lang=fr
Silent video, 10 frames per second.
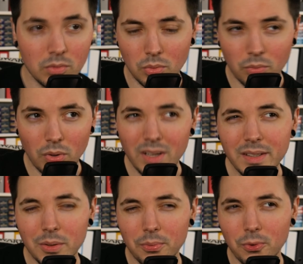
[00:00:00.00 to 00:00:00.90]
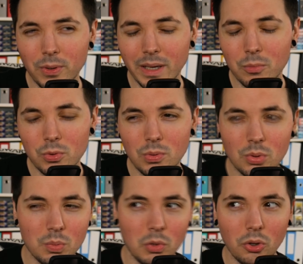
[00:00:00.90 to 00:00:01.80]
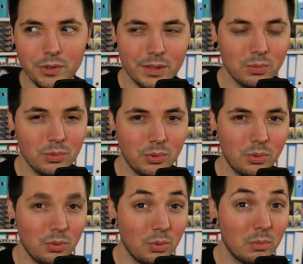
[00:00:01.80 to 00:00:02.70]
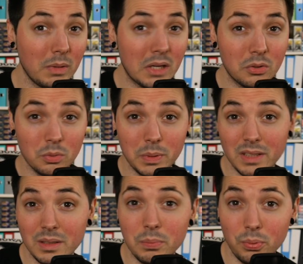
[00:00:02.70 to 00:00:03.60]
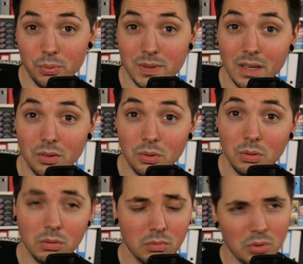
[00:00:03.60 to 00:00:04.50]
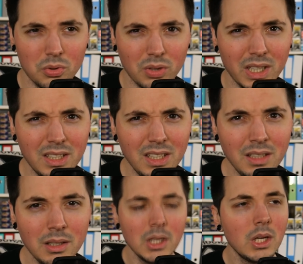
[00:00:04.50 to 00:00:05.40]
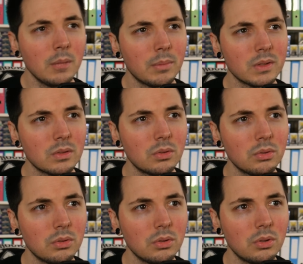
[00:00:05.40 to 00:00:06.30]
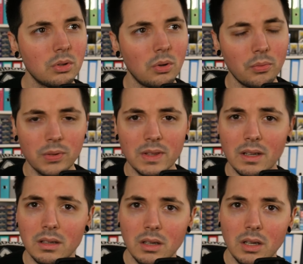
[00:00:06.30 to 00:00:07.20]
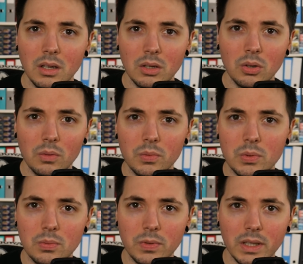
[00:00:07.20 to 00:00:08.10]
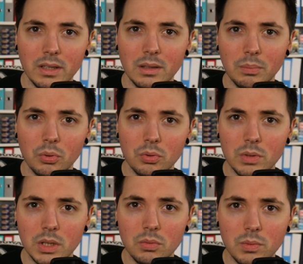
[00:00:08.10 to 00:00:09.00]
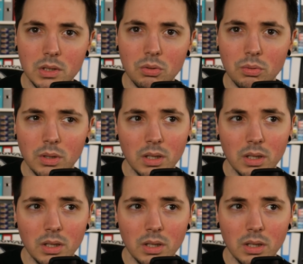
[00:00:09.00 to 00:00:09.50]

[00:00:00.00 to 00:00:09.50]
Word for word: Donc voilà, et au fur et à mesure, je me rendais compte que bah, je perdais plus d'argent que j'en gagnais. Parce que au final, quand vous ouvrez des produits Yu-Gi-Oh!